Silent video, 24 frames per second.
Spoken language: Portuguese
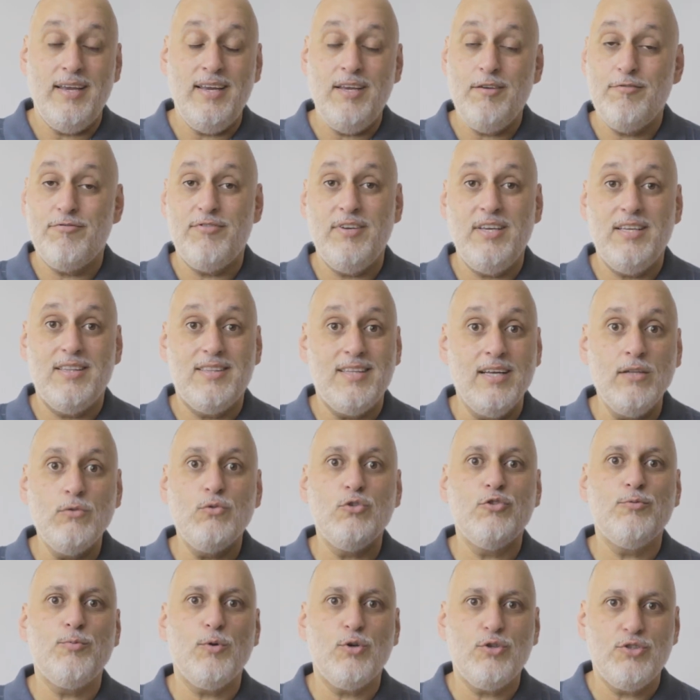e, enfim,
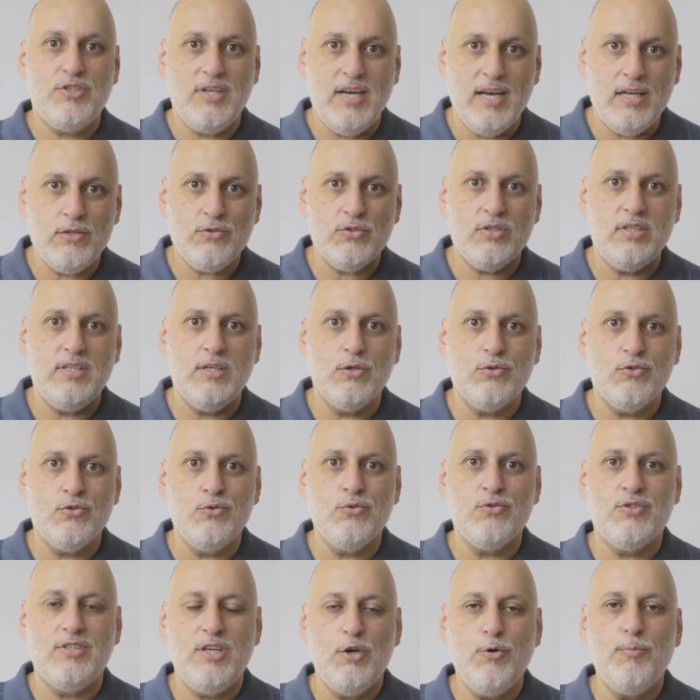tantos projetos que Deus
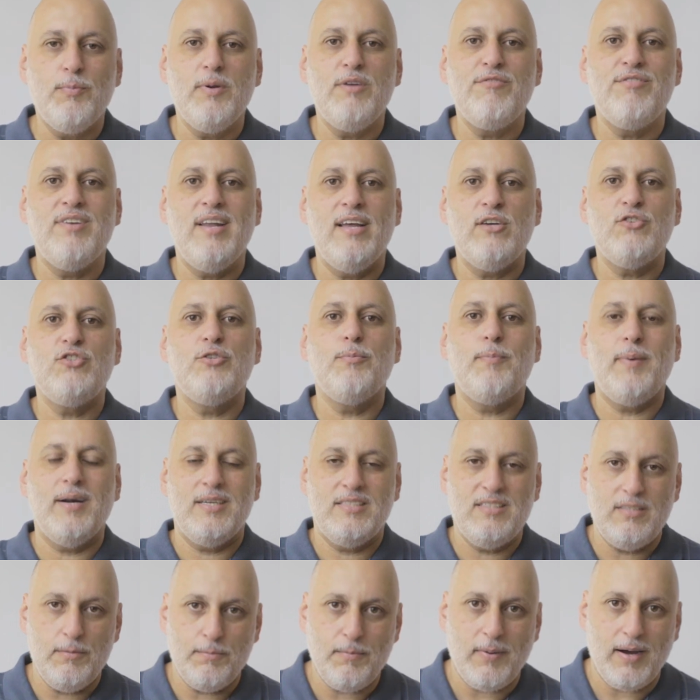nos deu o privilégio de
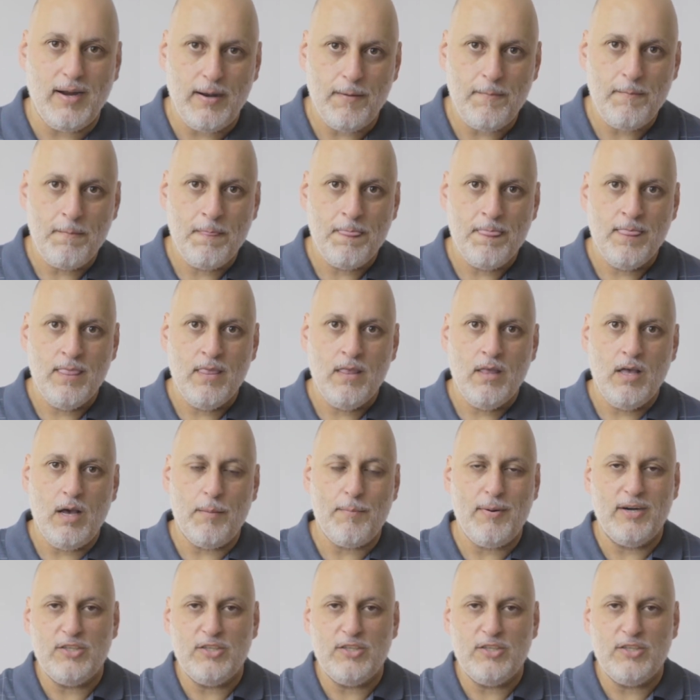participar. A